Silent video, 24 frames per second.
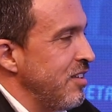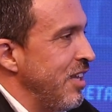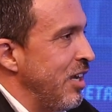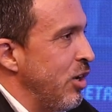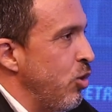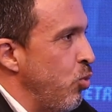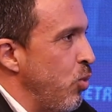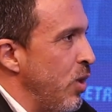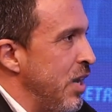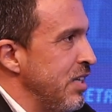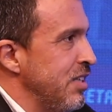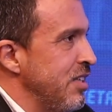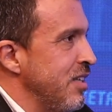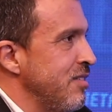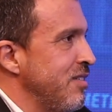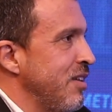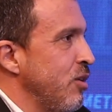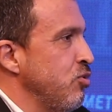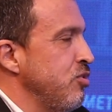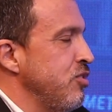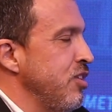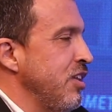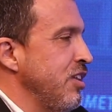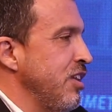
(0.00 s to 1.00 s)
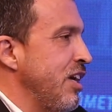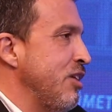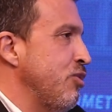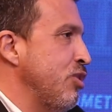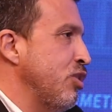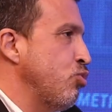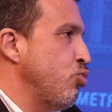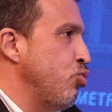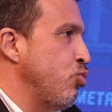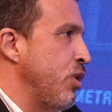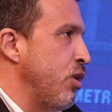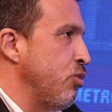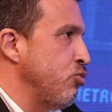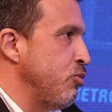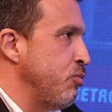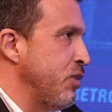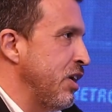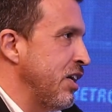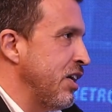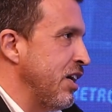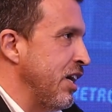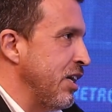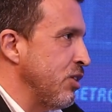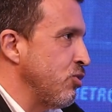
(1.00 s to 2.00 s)
adequadas ao cenário atual do
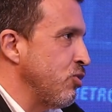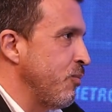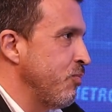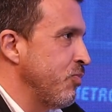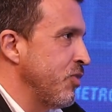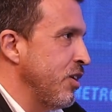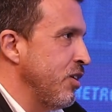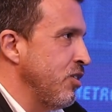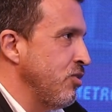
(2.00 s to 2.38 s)
mercado.